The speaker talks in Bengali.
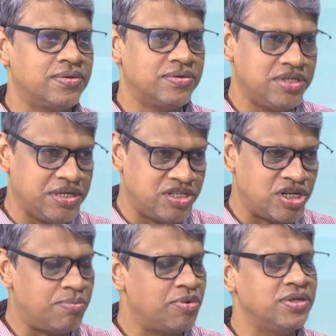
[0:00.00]
জন্য
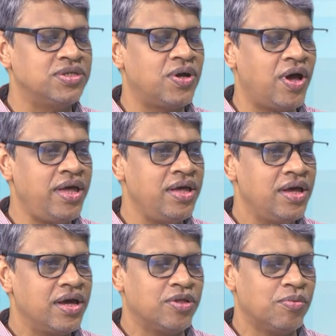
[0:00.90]
চিকিৎসার প্রয়োজন হয়
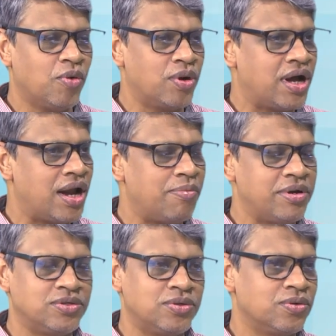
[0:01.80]
কিন্তু মন
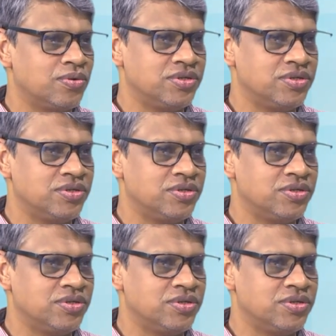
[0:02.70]
খারাপের জন্য কোনো